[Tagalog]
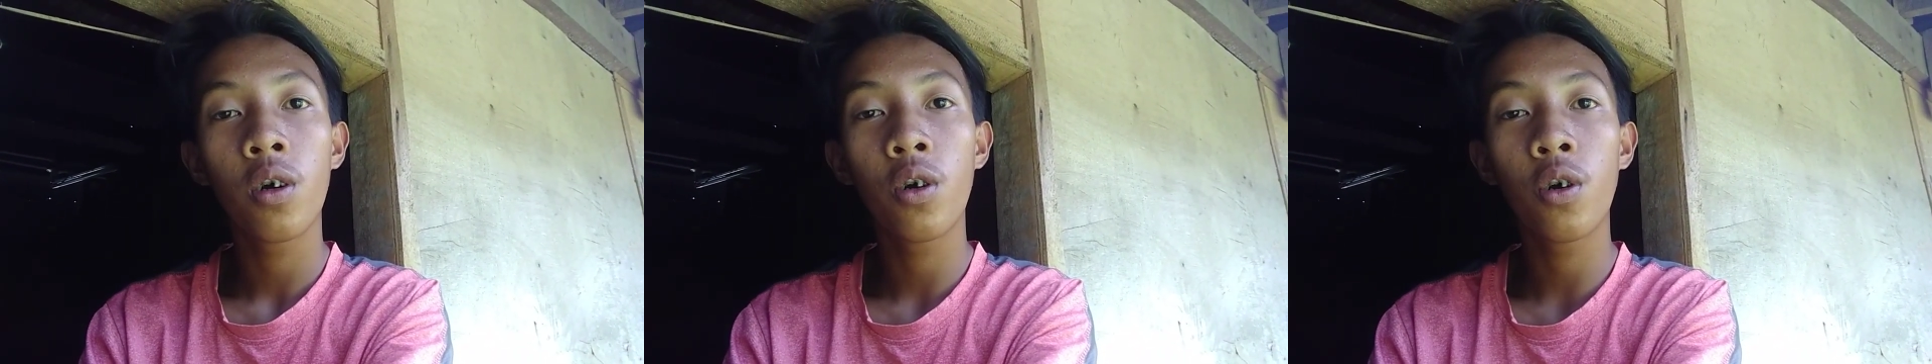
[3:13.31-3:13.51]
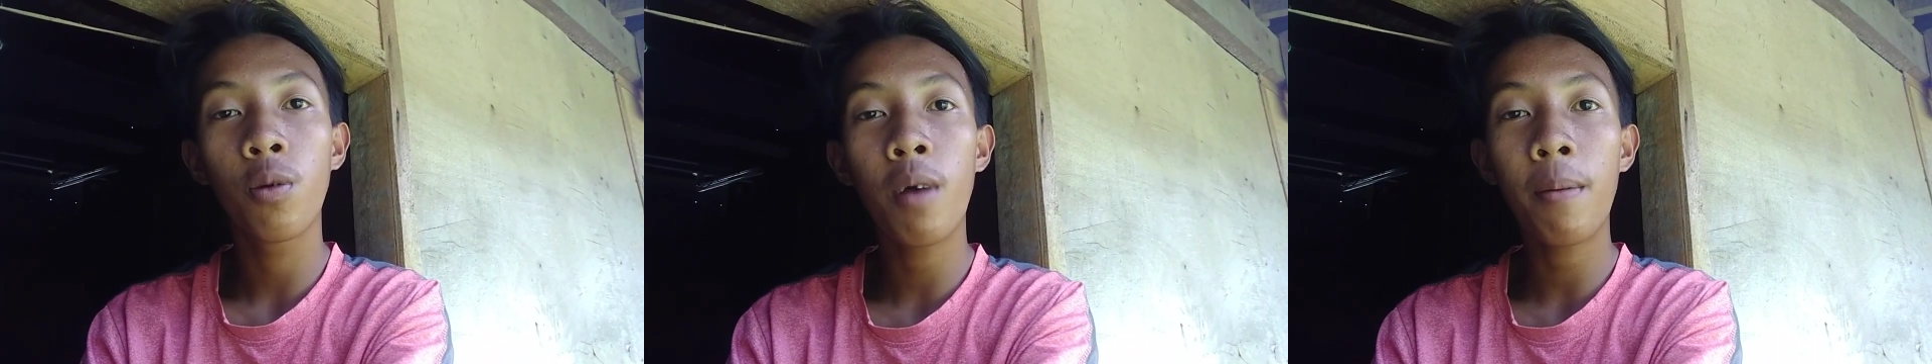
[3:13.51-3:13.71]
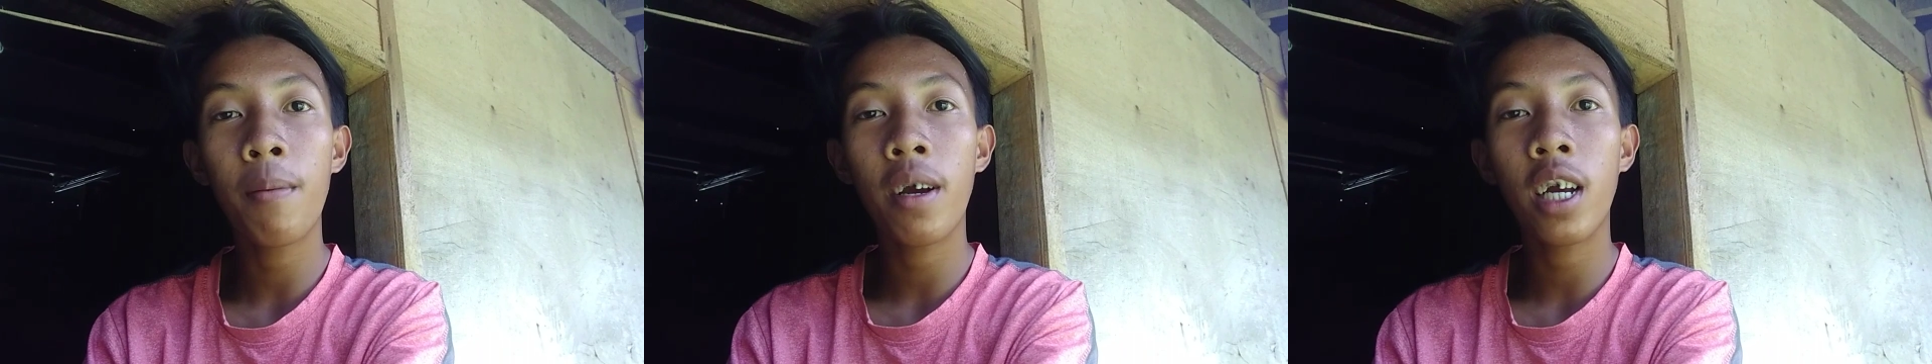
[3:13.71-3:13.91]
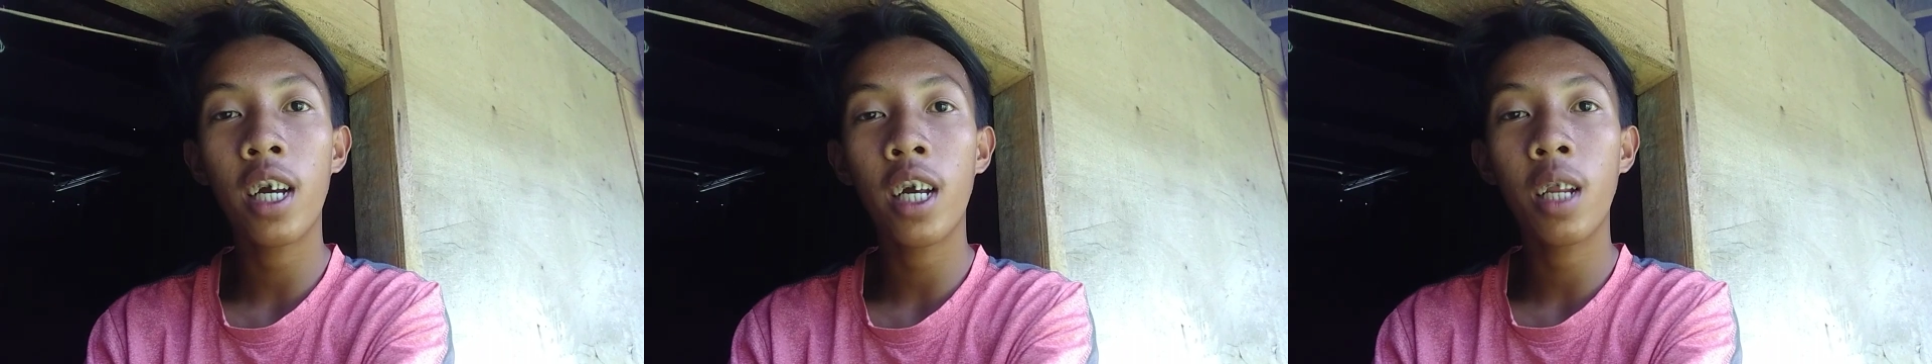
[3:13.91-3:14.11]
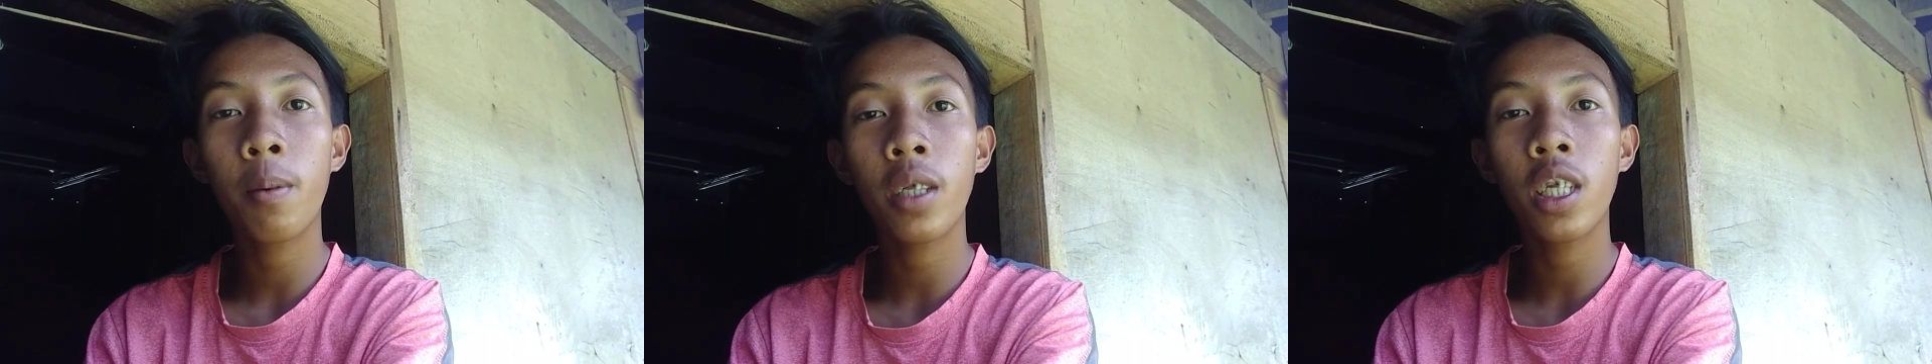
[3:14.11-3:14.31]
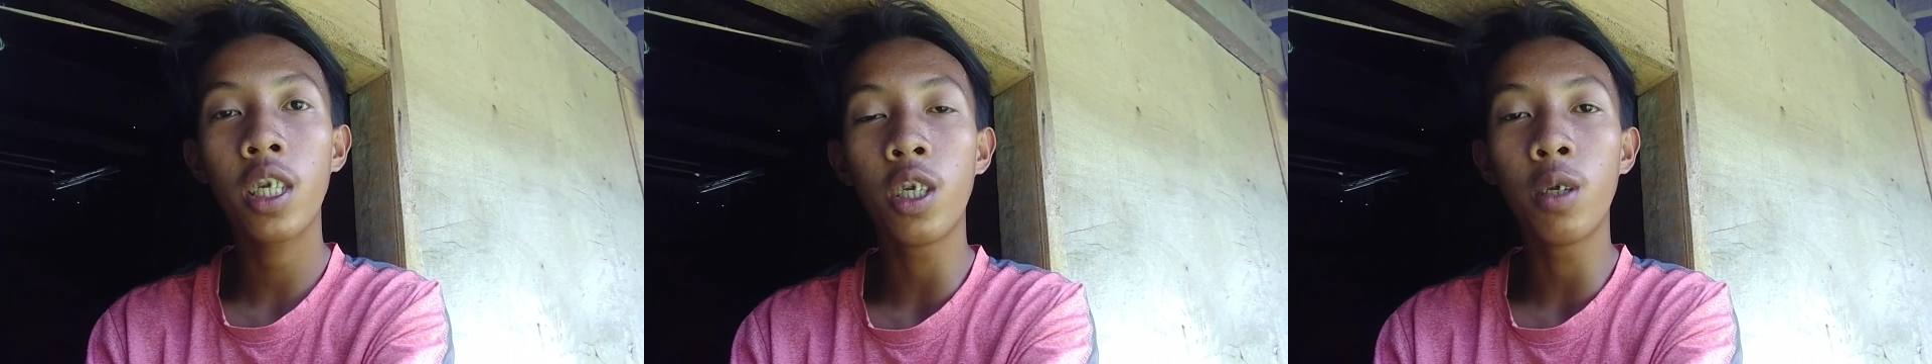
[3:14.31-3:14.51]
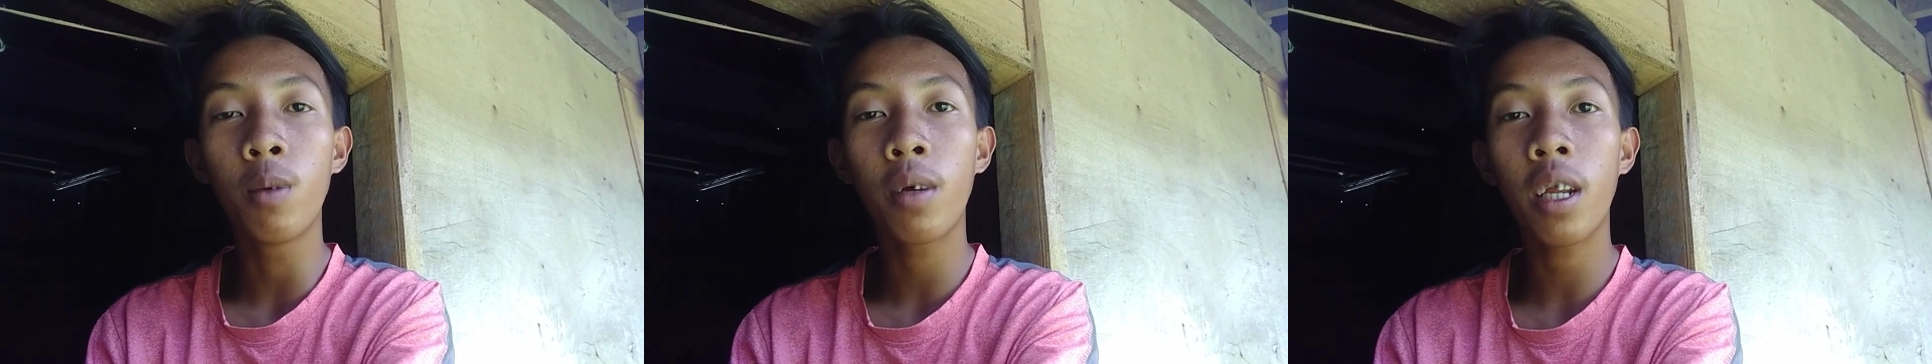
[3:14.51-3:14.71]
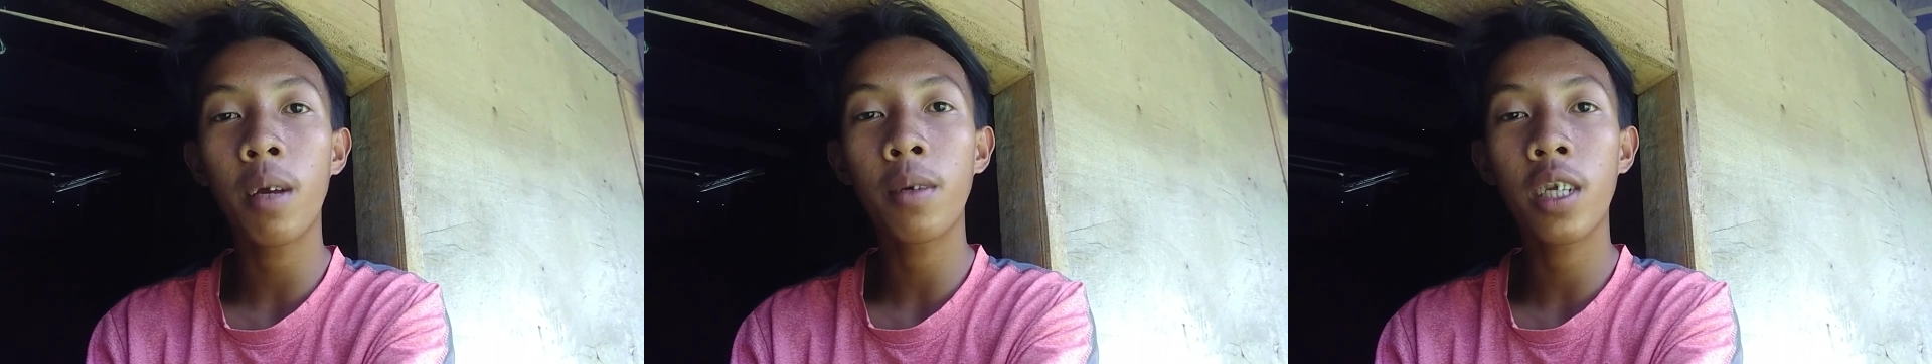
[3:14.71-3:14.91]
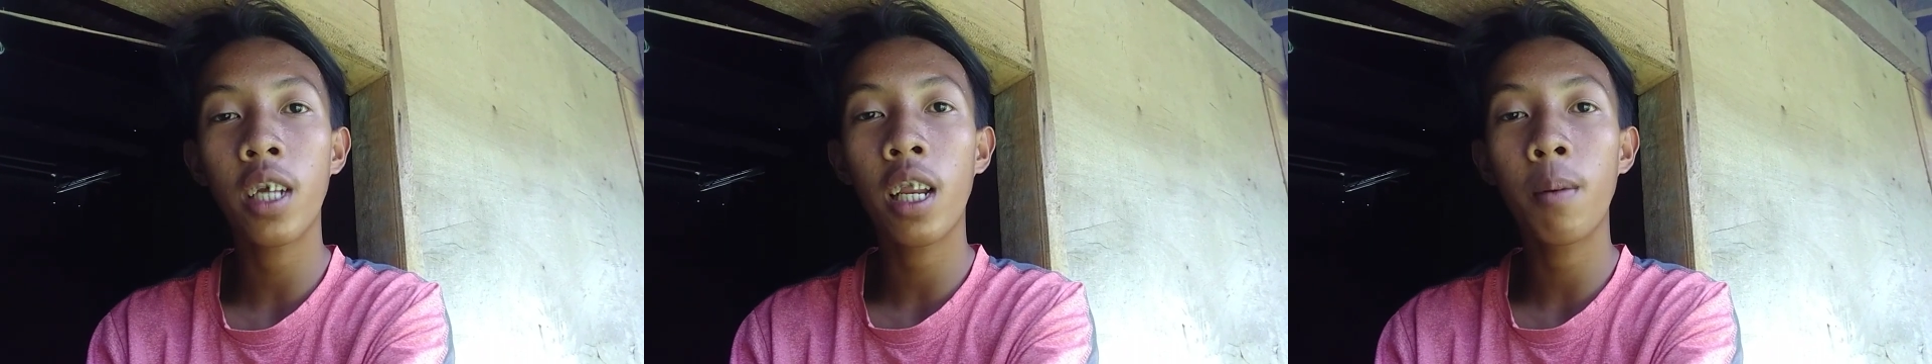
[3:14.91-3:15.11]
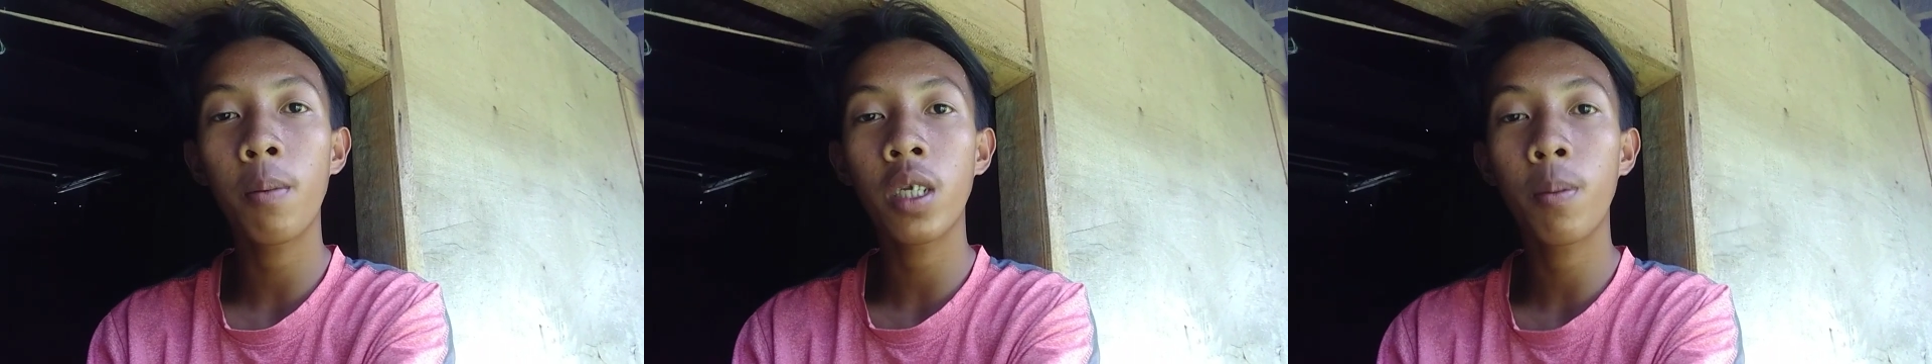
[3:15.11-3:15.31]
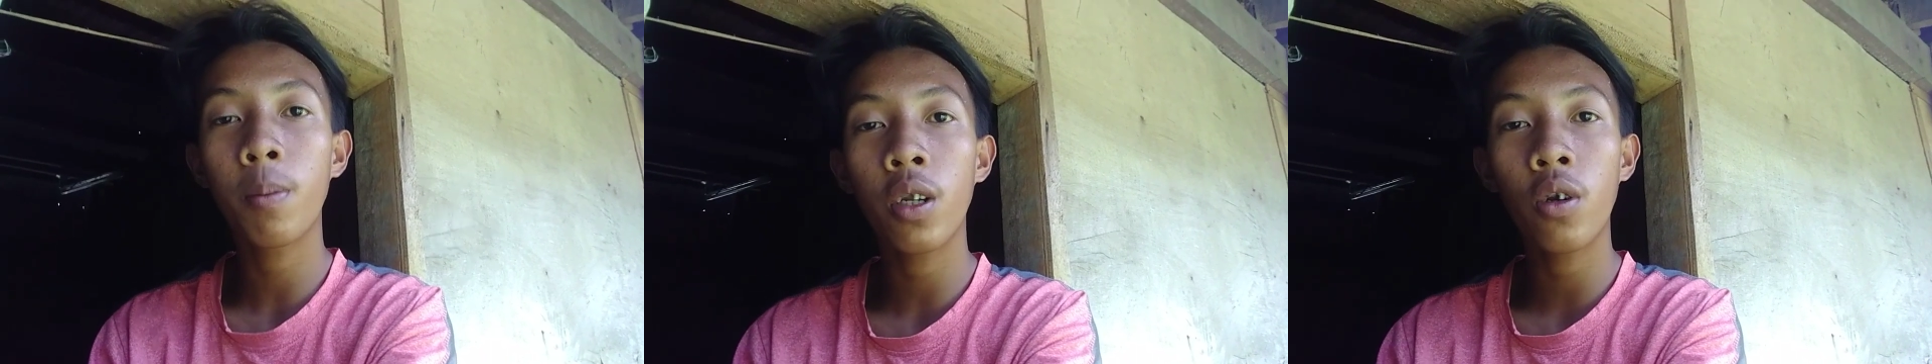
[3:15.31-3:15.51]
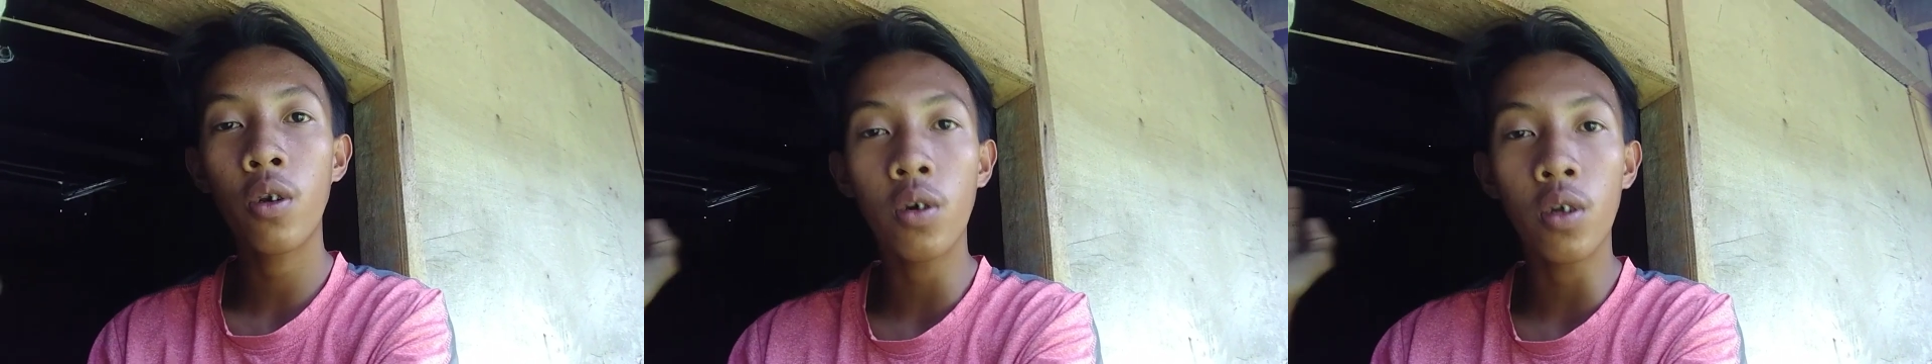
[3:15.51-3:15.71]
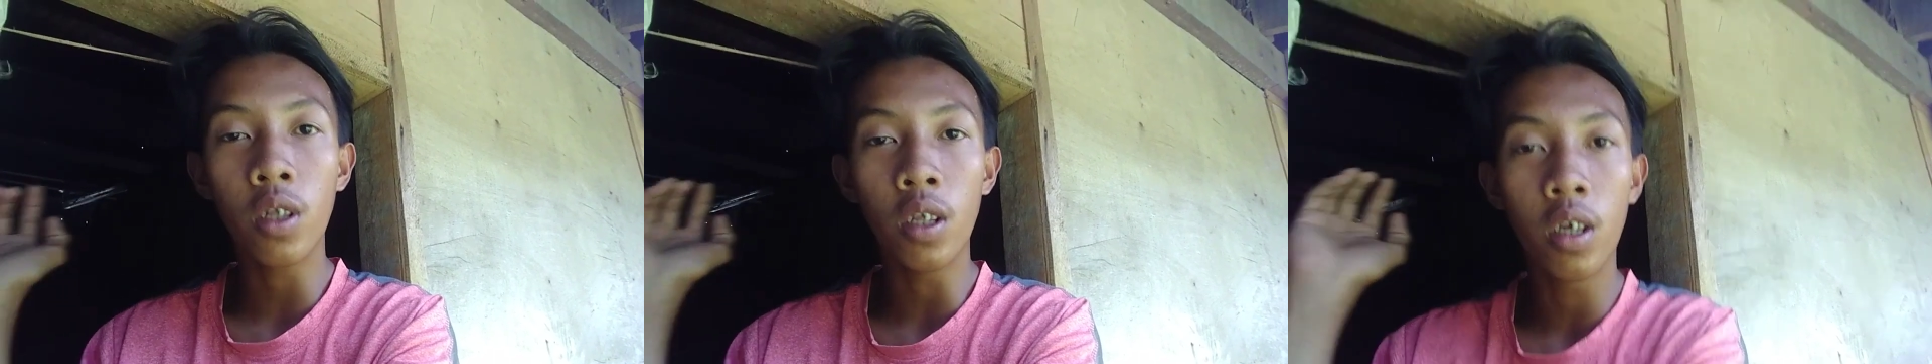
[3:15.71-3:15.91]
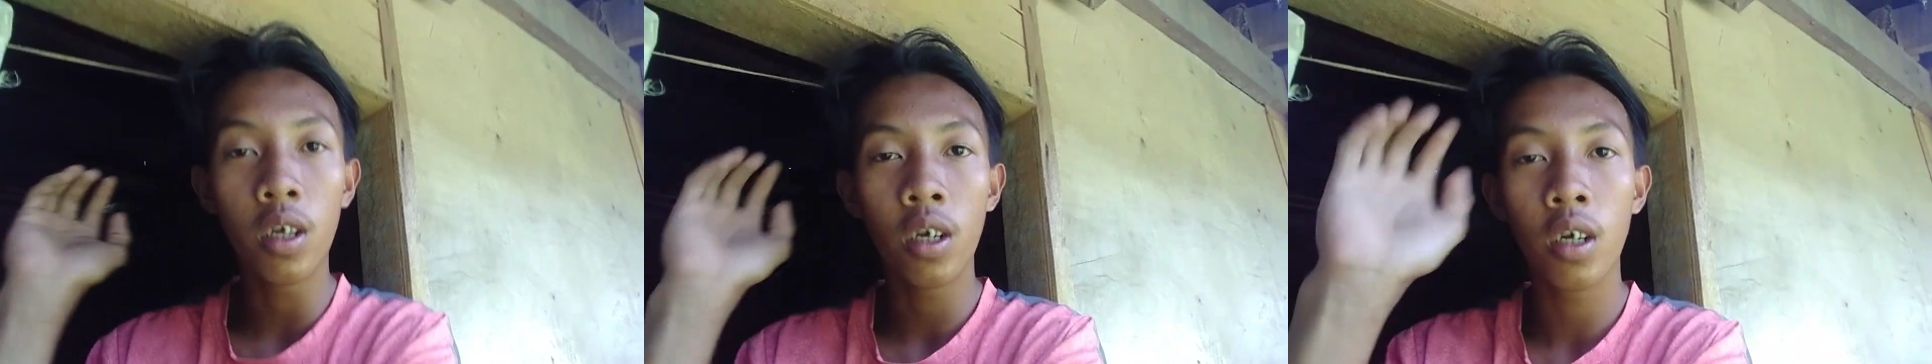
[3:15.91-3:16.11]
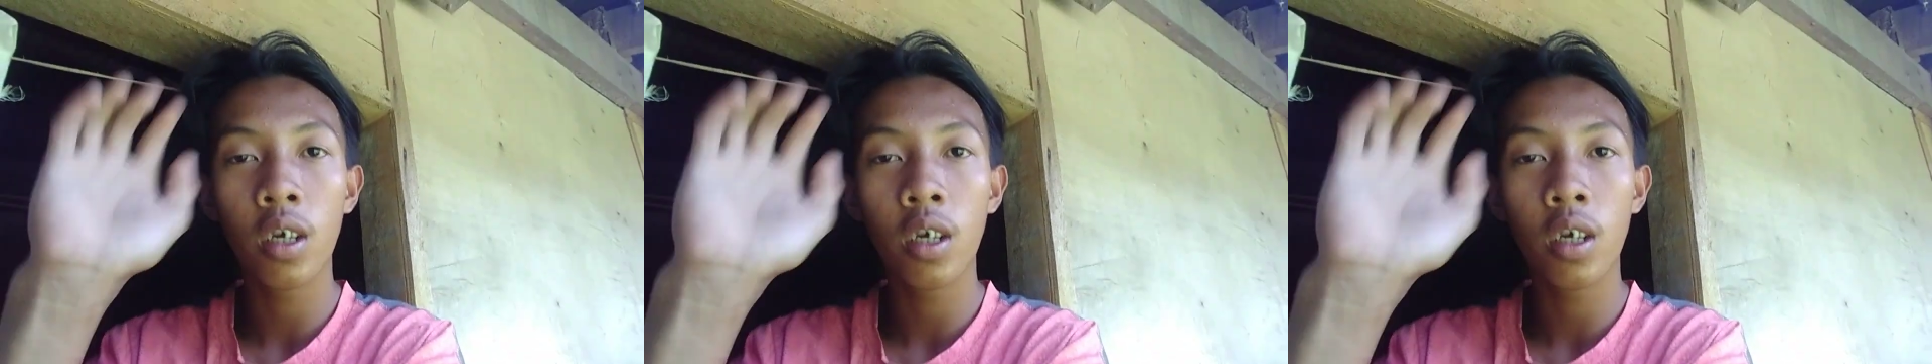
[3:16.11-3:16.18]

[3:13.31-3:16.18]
goodbye mga kalapatids maraming salamat sa panonood